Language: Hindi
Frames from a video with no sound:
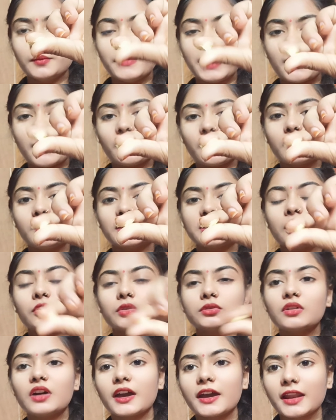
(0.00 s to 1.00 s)
मैं आपको
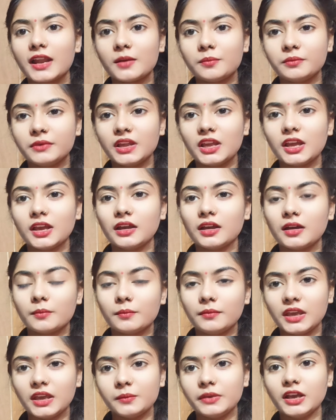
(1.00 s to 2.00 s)
बताऊं तो अगर आपने
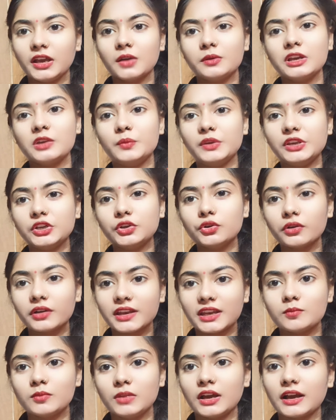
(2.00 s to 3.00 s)
मे भी कभी बीको
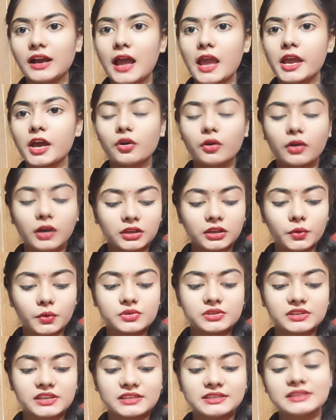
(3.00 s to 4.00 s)
क्रीम लगाया होगा तो
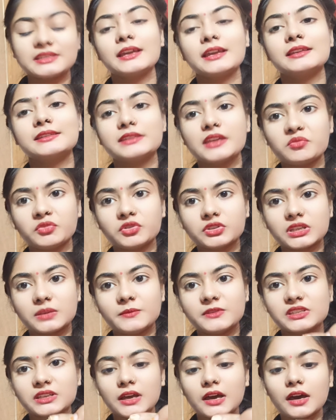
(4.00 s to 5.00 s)
उसके जैसा ही सेम टू
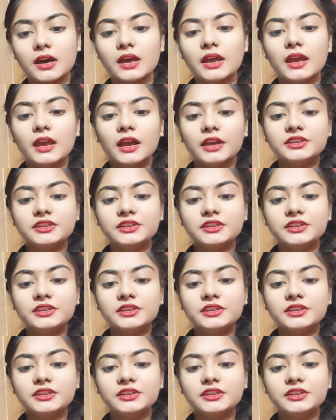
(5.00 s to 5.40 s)
सेम इसका